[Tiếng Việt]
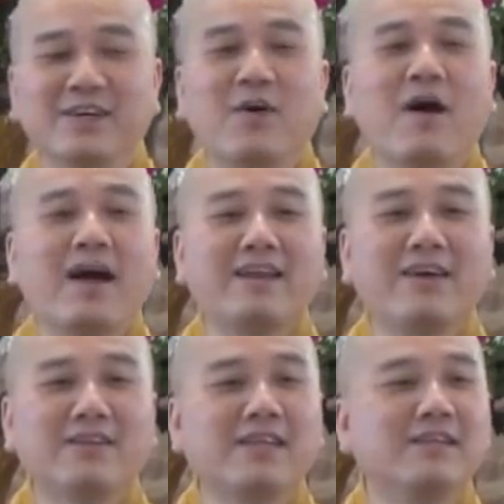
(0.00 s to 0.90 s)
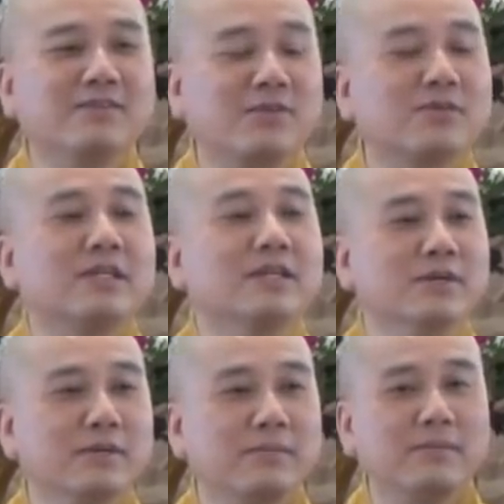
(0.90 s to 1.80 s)
người hoa đó họ tin con tỳ
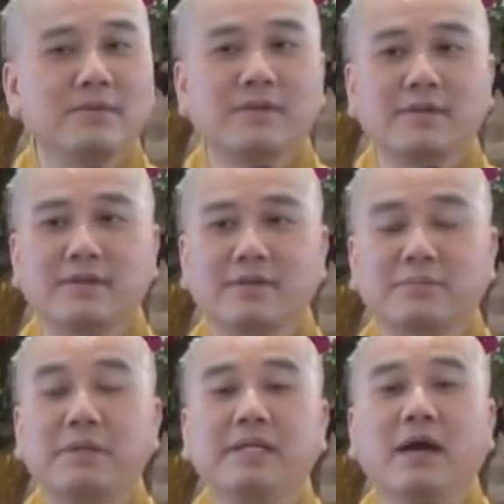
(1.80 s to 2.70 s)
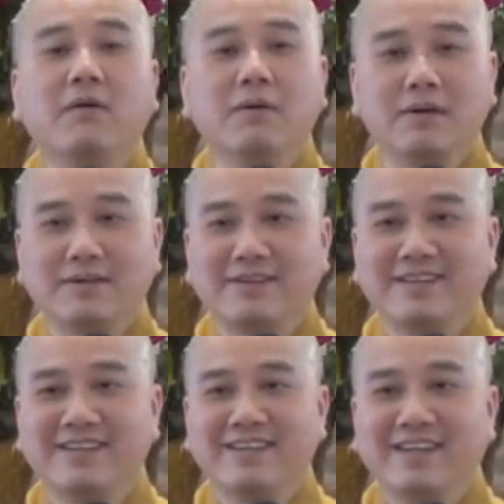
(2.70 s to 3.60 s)
hưu lắm thì giấu à.
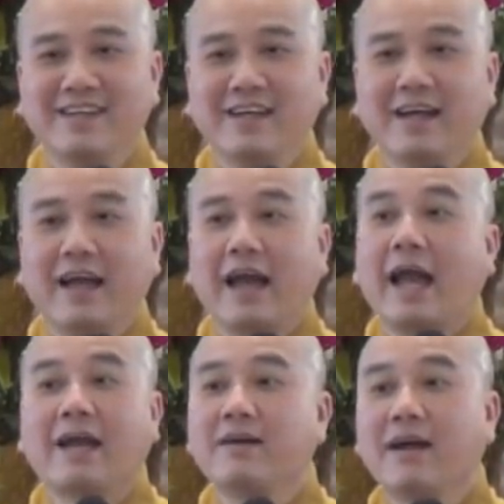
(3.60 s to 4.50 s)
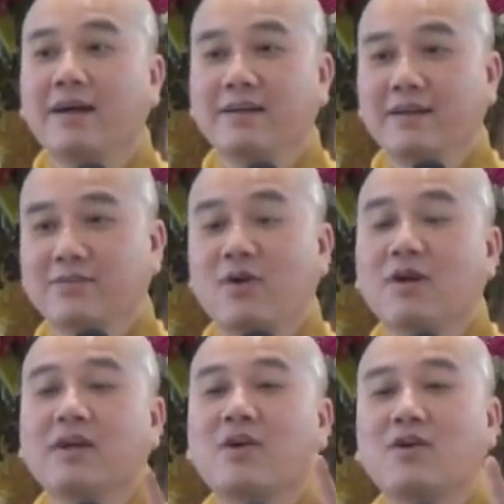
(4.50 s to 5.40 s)
ăn
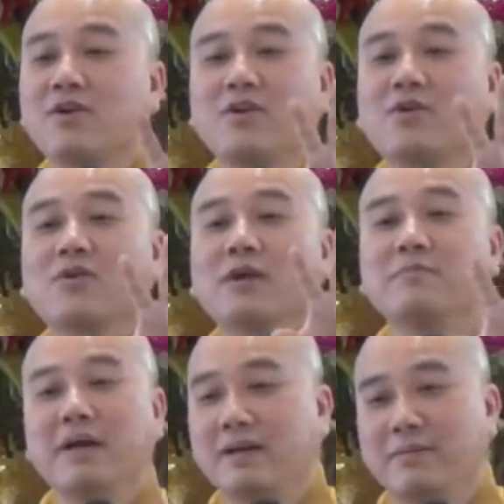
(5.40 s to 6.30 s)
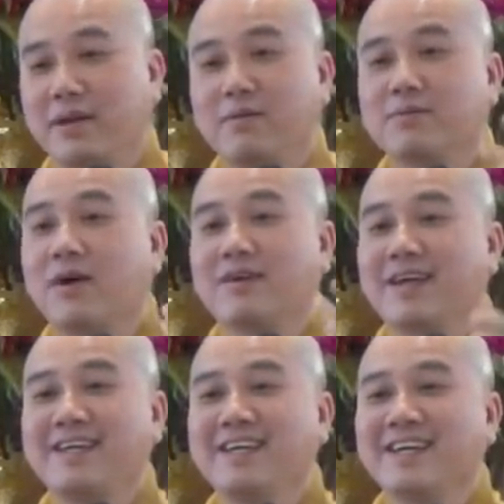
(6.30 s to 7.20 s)
con cái con nó nó có cái miệng mà nó không có
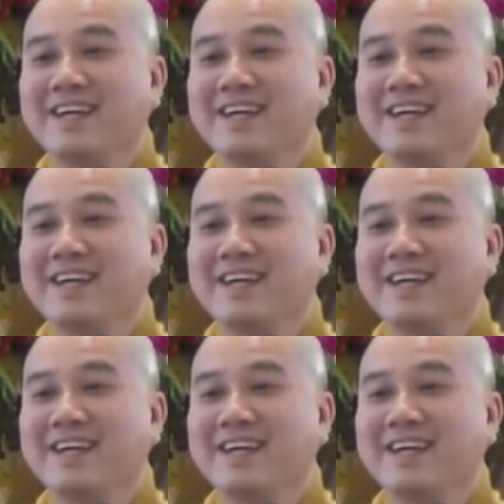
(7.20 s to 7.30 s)
cái